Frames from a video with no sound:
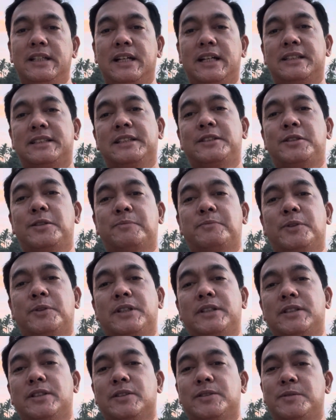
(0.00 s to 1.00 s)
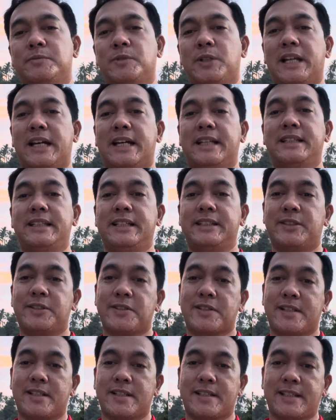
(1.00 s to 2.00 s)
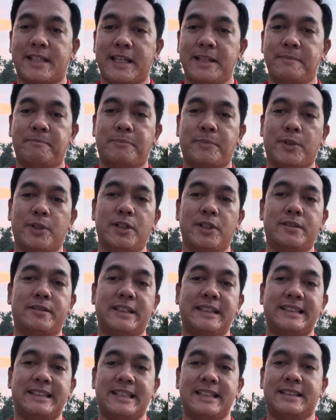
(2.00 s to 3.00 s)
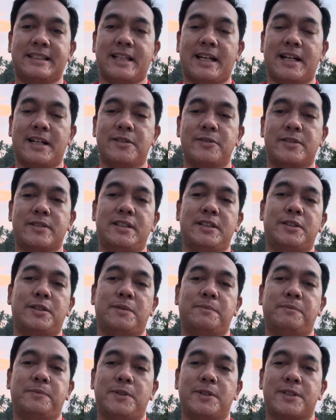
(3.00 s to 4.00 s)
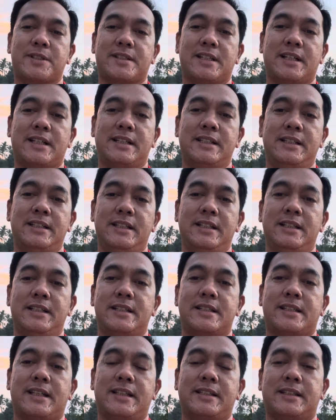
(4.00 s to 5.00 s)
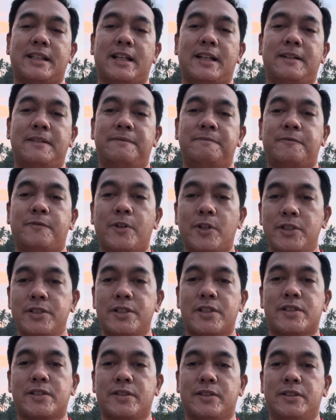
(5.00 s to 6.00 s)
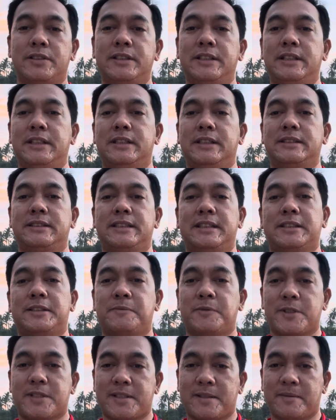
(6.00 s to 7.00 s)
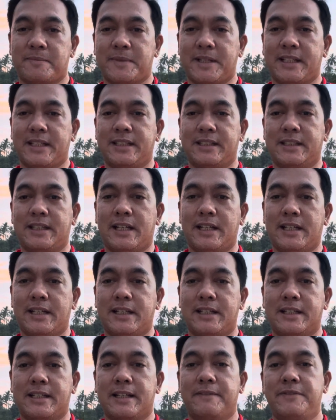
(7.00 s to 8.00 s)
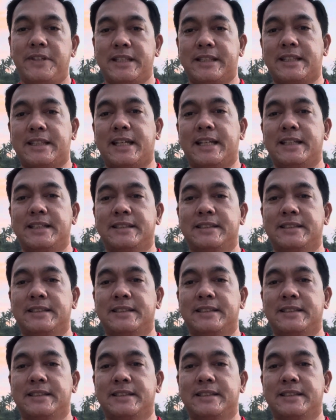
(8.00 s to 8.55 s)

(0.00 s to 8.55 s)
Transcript: atid ko po ito mula dito sa St. Paul Retreat House, dito po sa St. Alfonso, dito po sa may uh, Cavite,